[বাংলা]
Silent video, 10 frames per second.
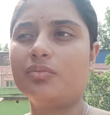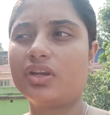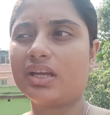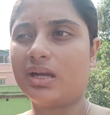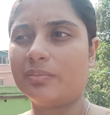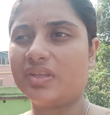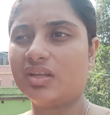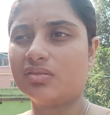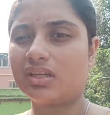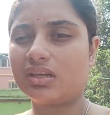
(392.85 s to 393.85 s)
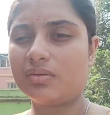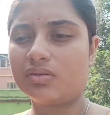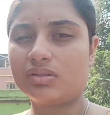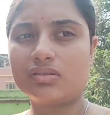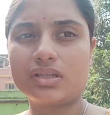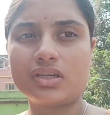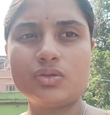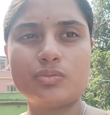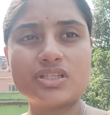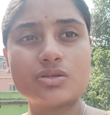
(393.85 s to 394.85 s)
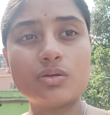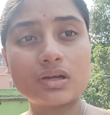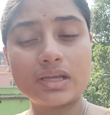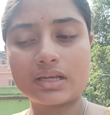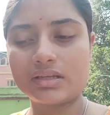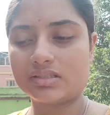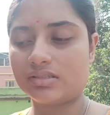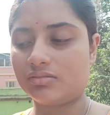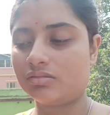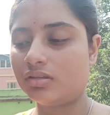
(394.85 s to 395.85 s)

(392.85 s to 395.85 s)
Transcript: মনে হয় কামধেনু থেকে বা কোথাও থেকে দু পিস ধোগলা এনেছিল